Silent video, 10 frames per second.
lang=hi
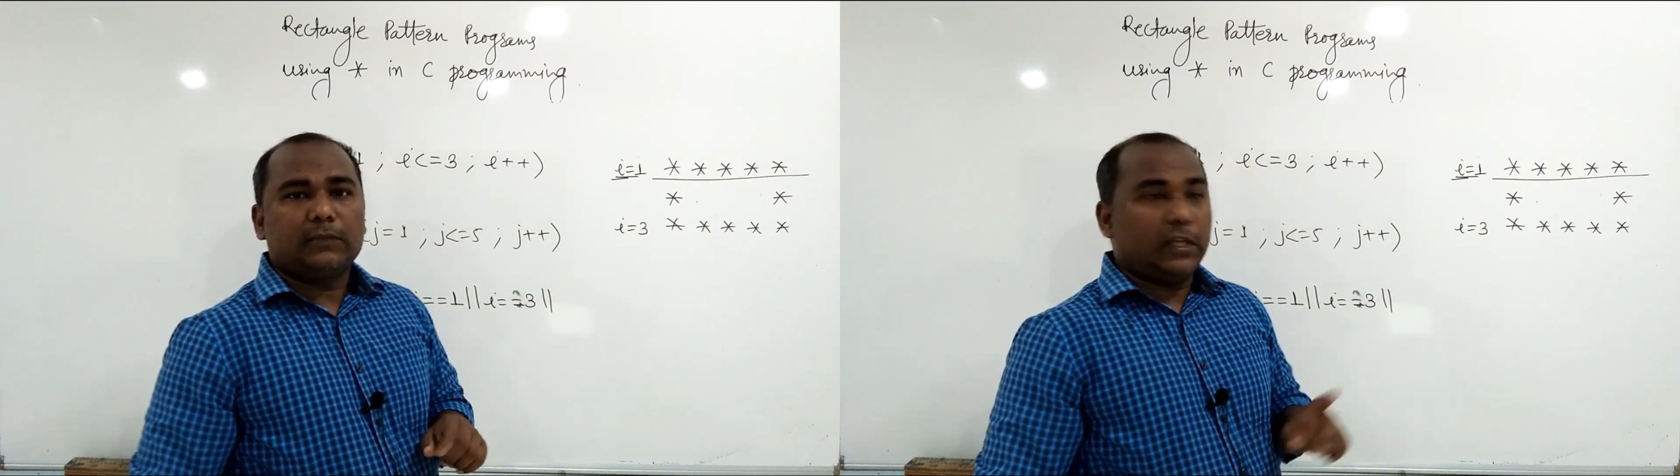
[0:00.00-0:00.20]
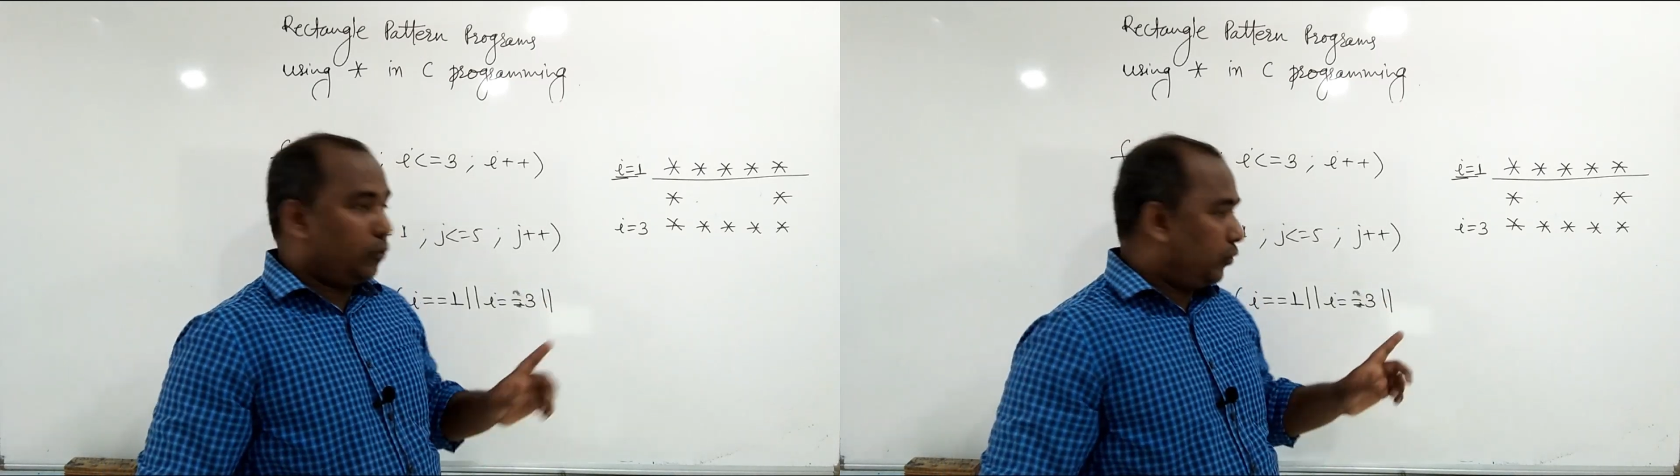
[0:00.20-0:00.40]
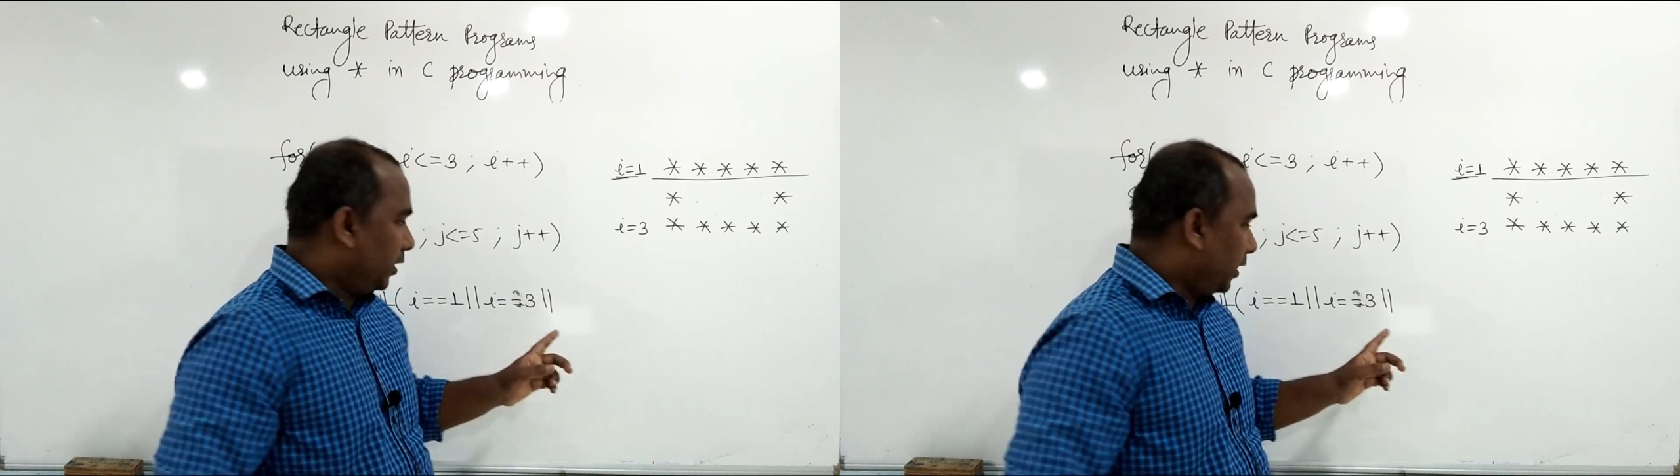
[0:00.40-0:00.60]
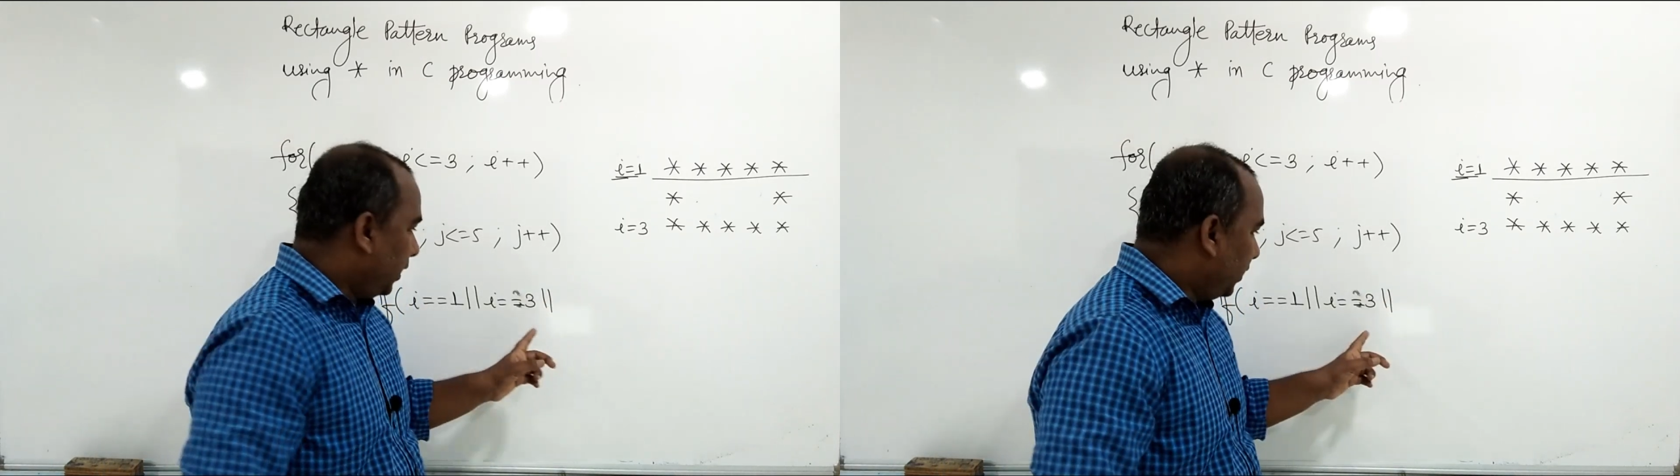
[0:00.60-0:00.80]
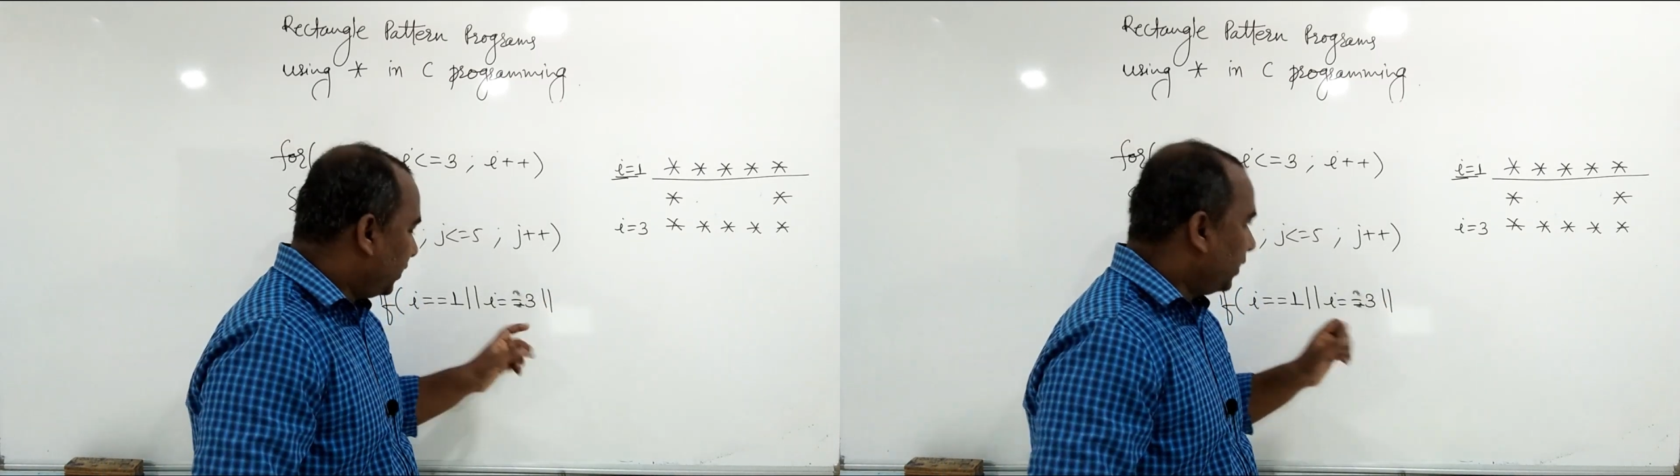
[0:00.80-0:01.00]
ये दूसरी
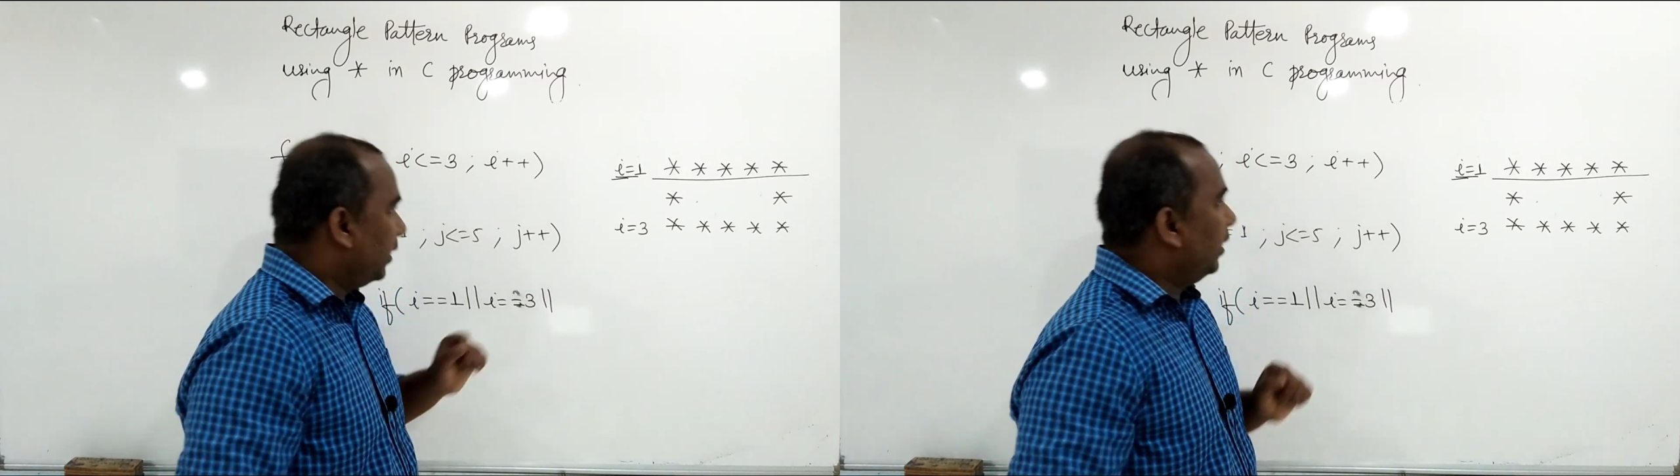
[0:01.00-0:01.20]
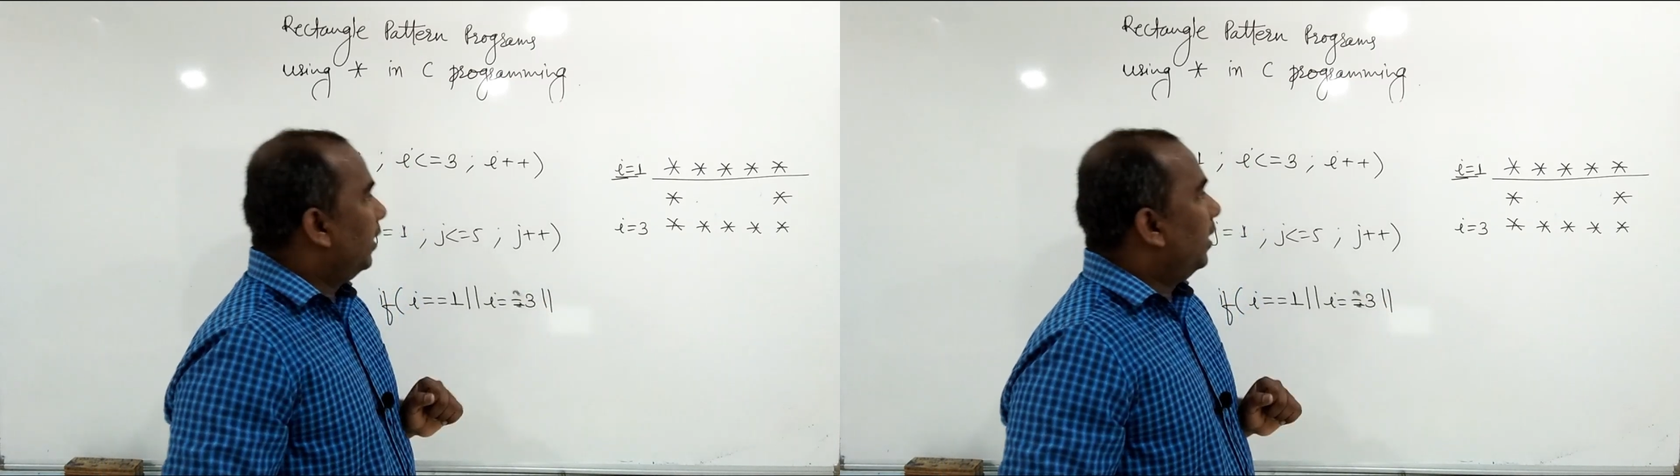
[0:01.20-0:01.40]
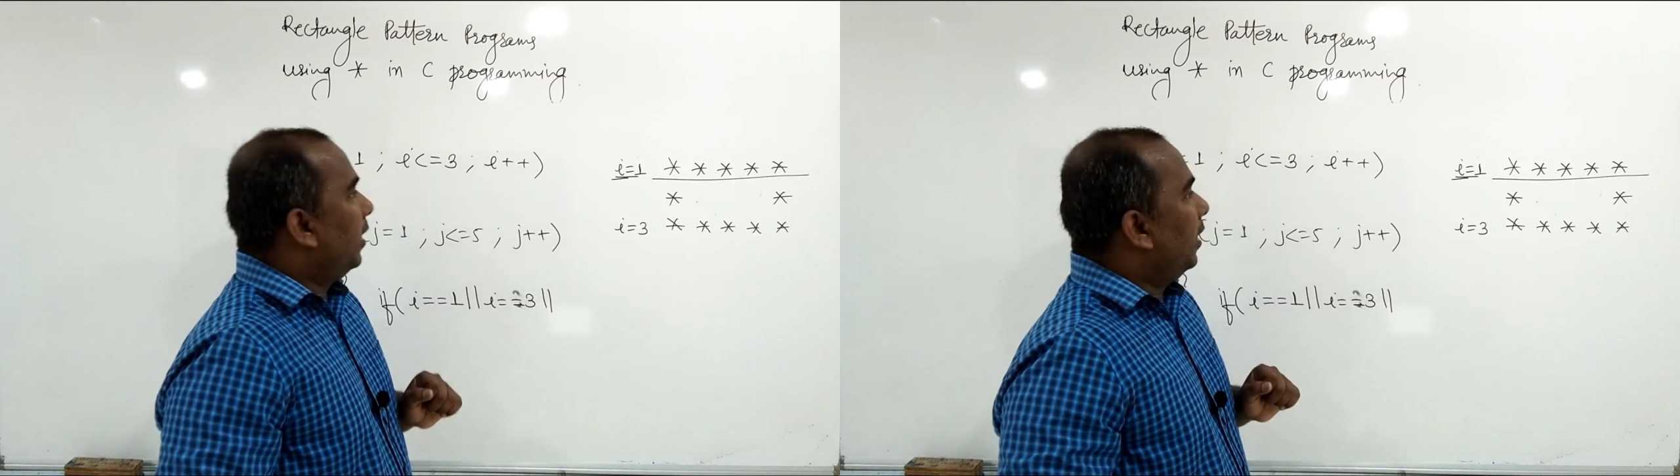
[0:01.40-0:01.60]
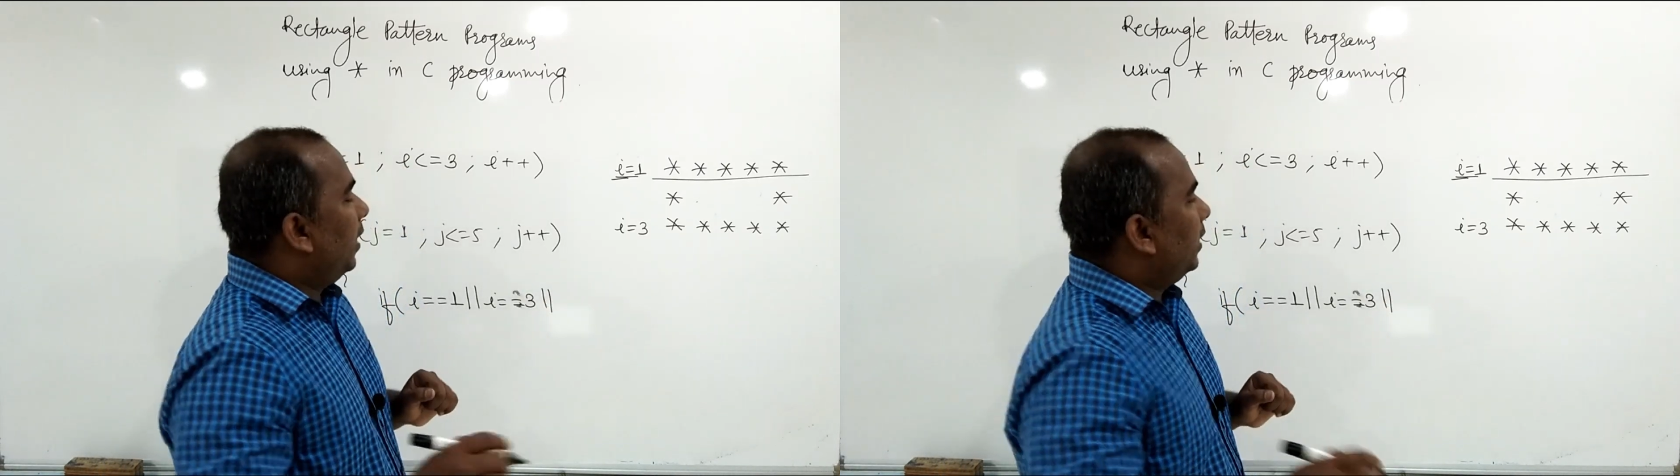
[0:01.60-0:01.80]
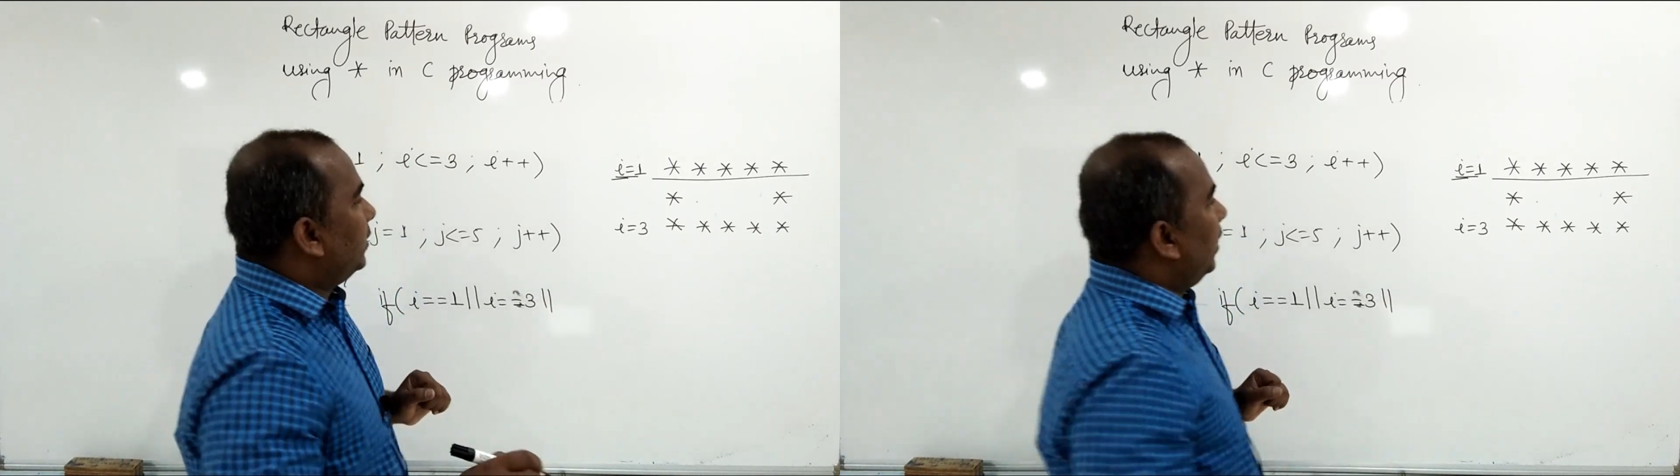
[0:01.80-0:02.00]
कंडीशन
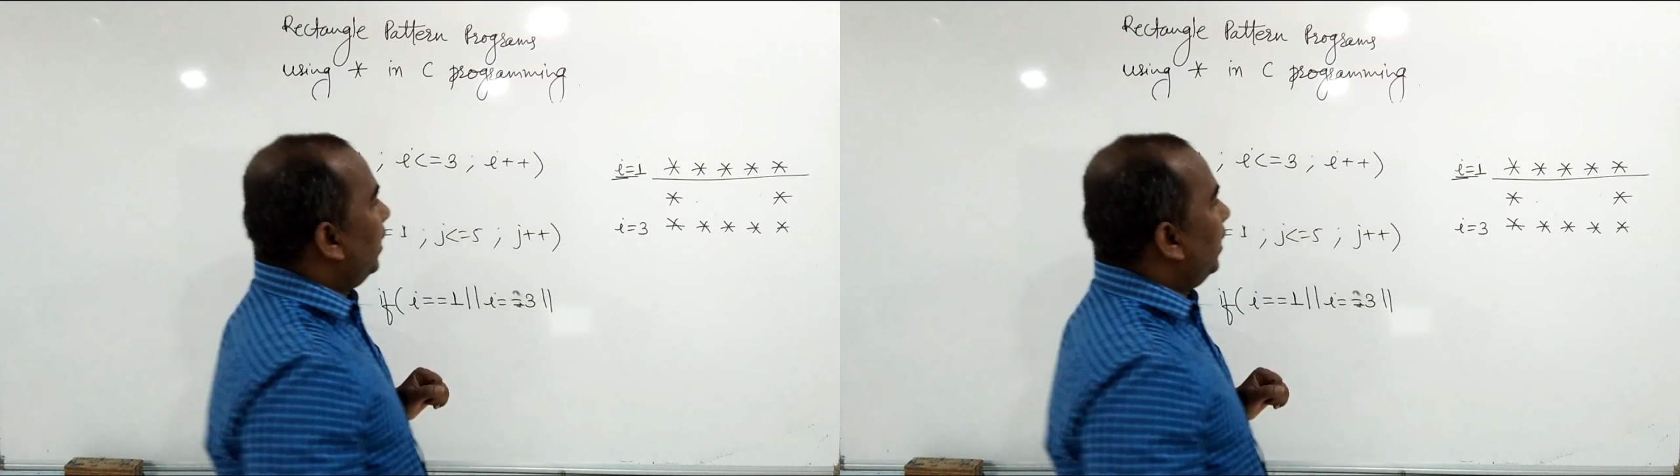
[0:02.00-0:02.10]
अच्छा